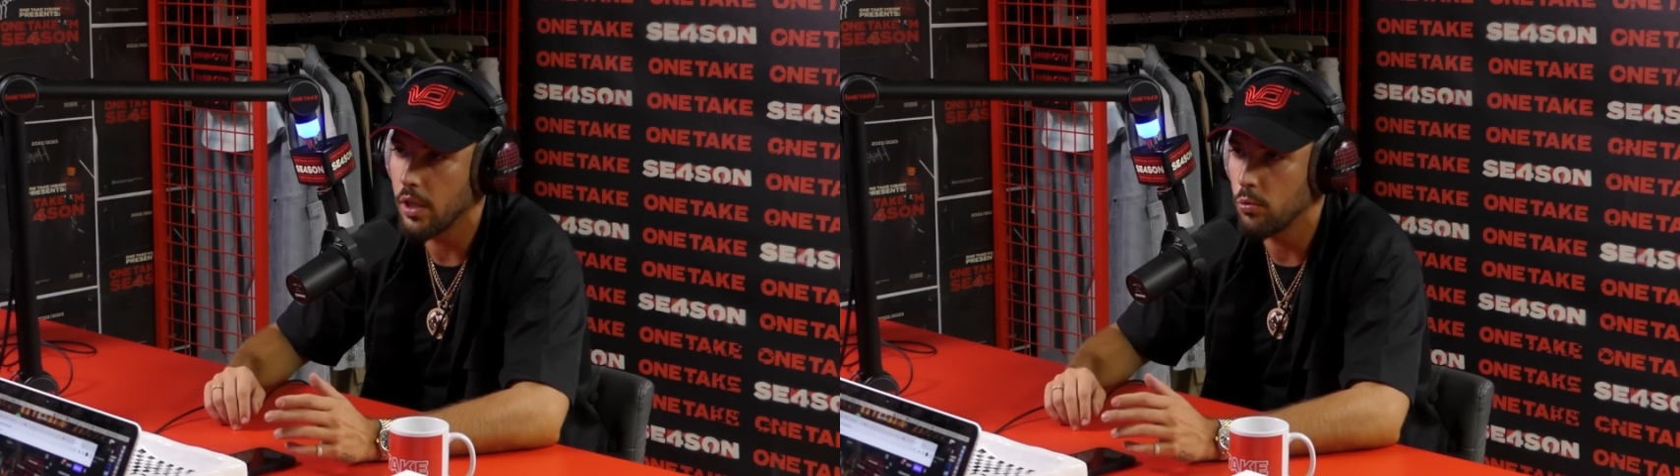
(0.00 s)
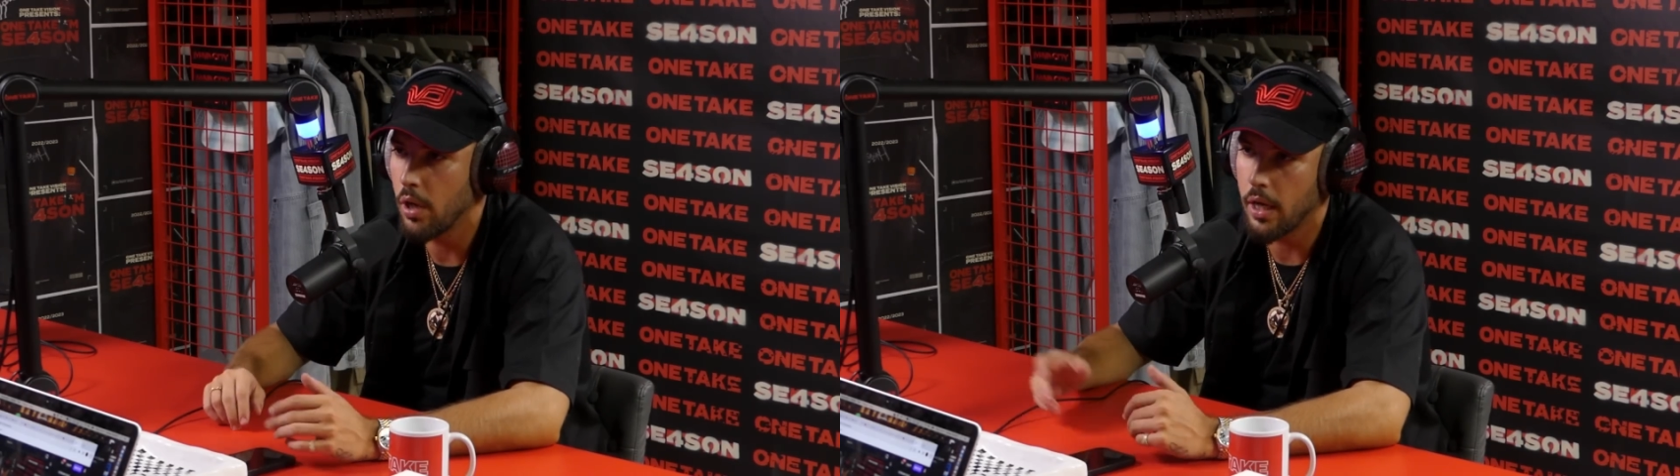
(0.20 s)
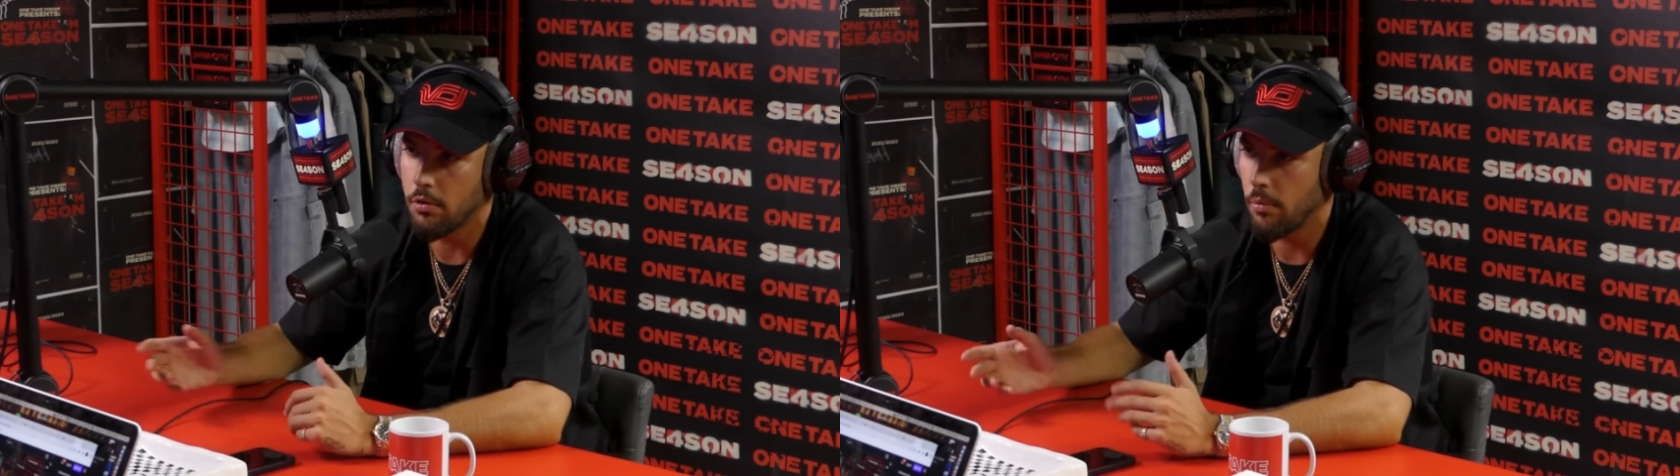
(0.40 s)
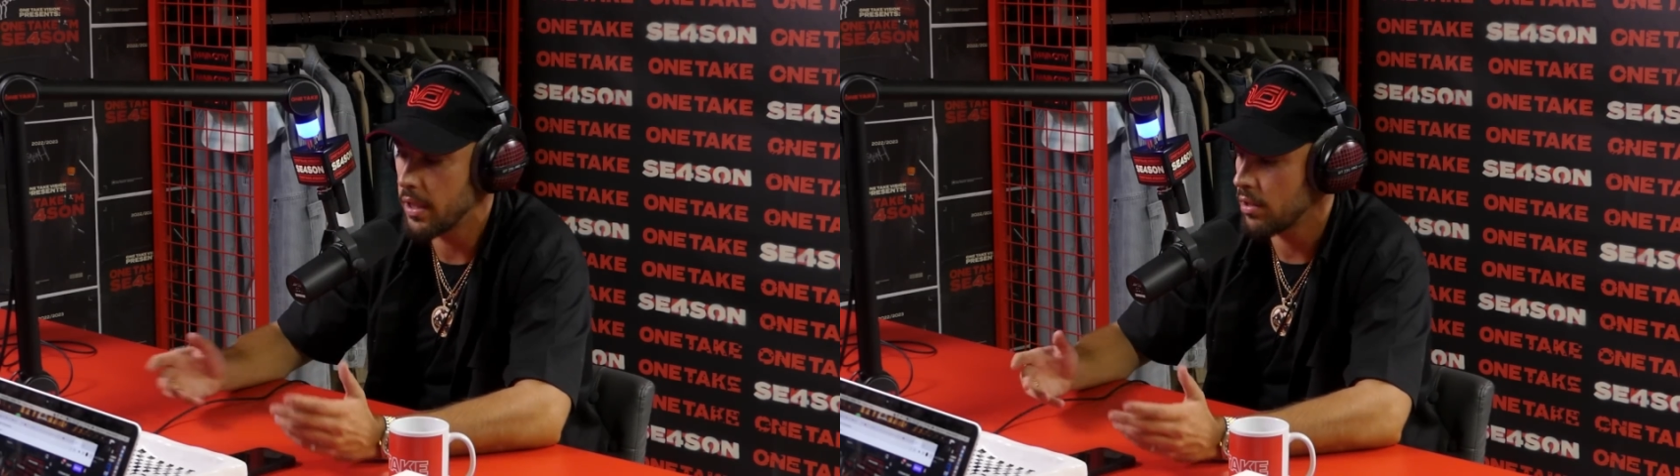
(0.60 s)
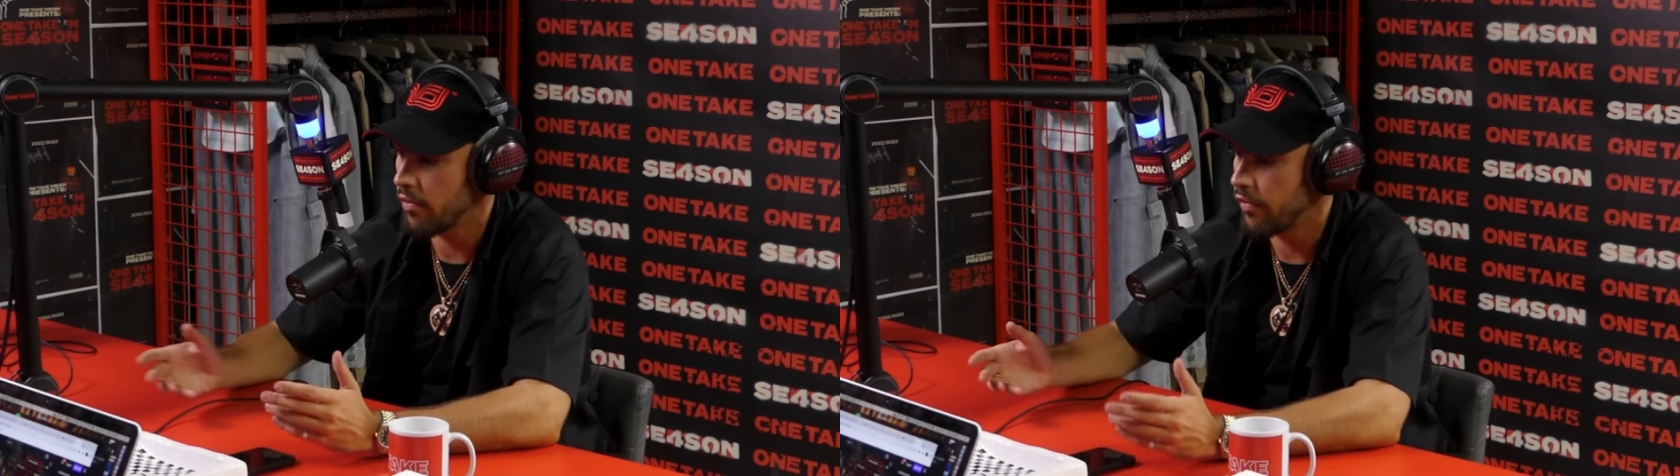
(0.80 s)
due anni ormai
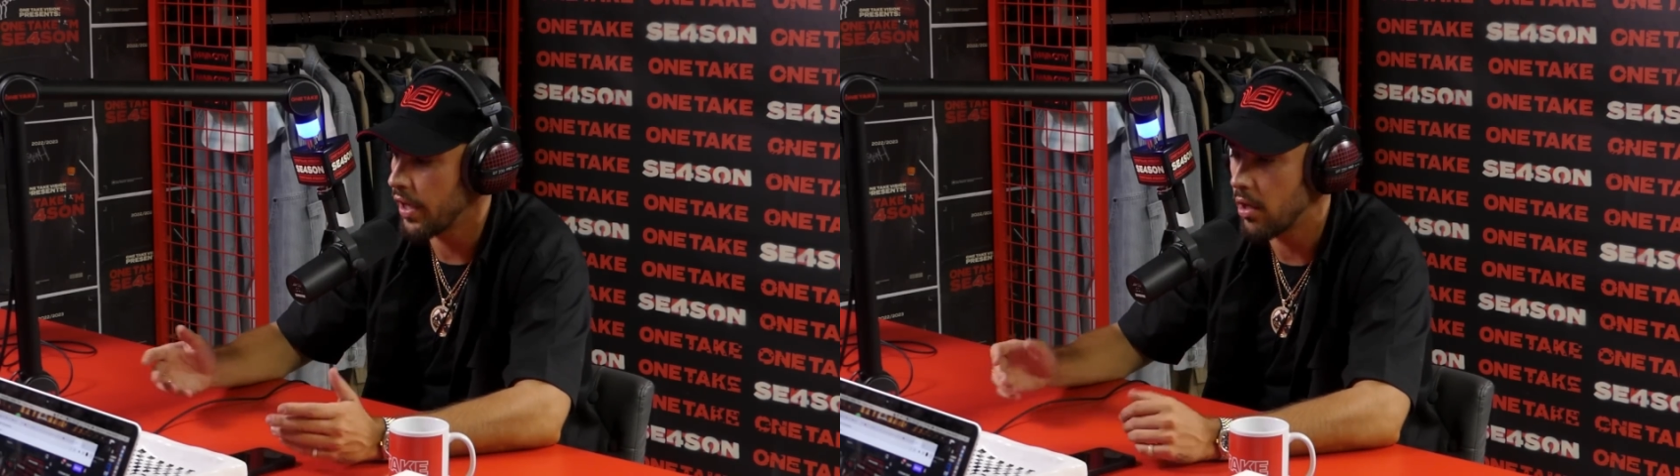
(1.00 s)
se non fai sì,